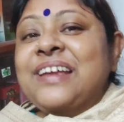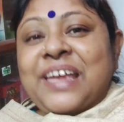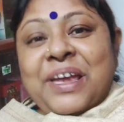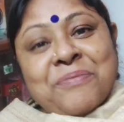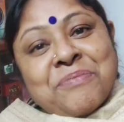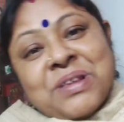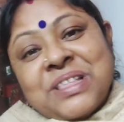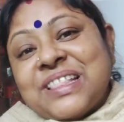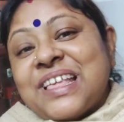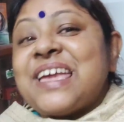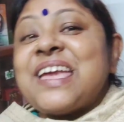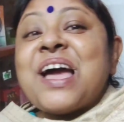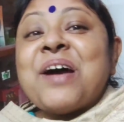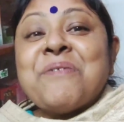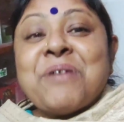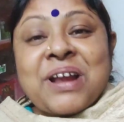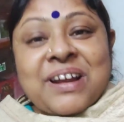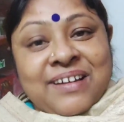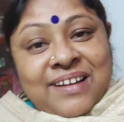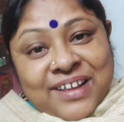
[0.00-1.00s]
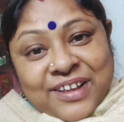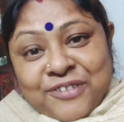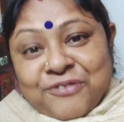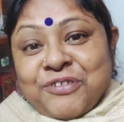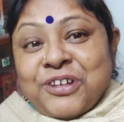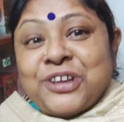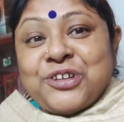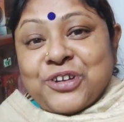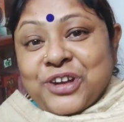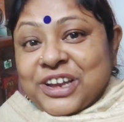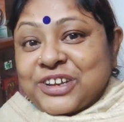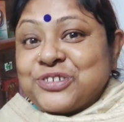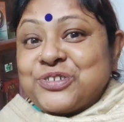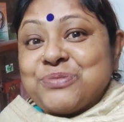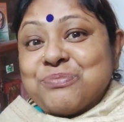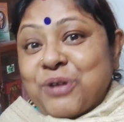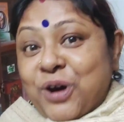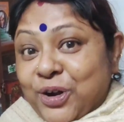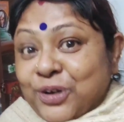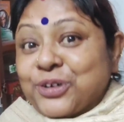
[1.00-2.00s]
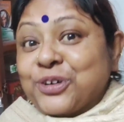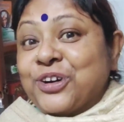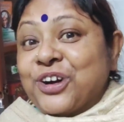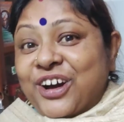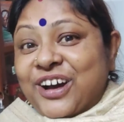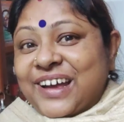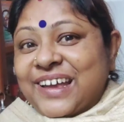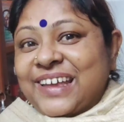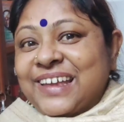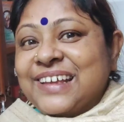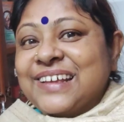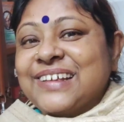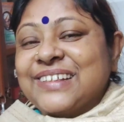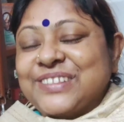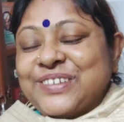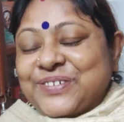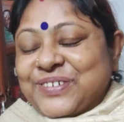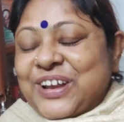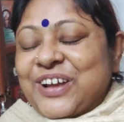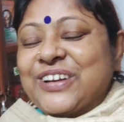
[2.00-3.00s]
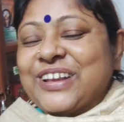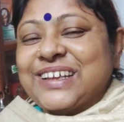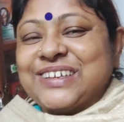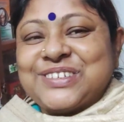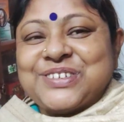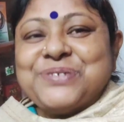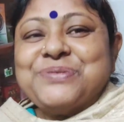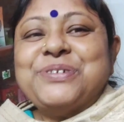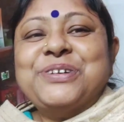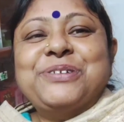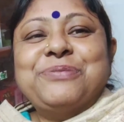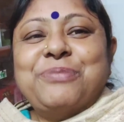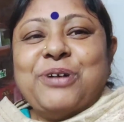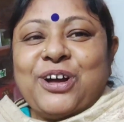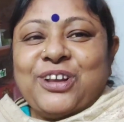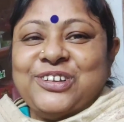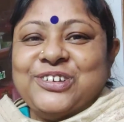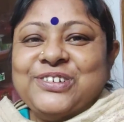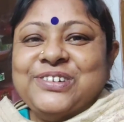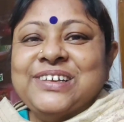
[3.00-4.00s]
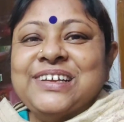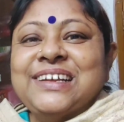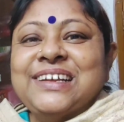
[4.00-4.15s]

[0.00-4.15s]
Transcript: এমনিতেই আমার ভিডিও একটু বড় হয় তোমরা অনেক সময় বলো